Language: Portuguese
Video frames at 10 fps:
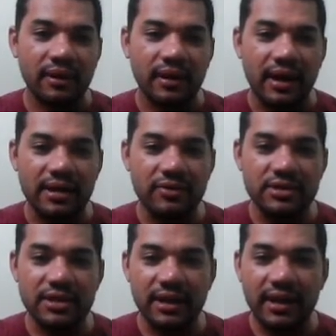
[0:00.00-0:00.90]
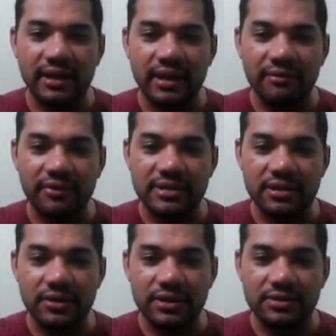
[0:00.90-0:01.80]
Aí você ganha tempo
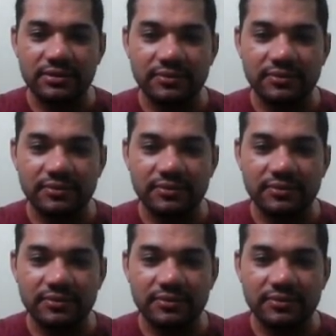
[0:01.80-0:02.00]
fazendo isso.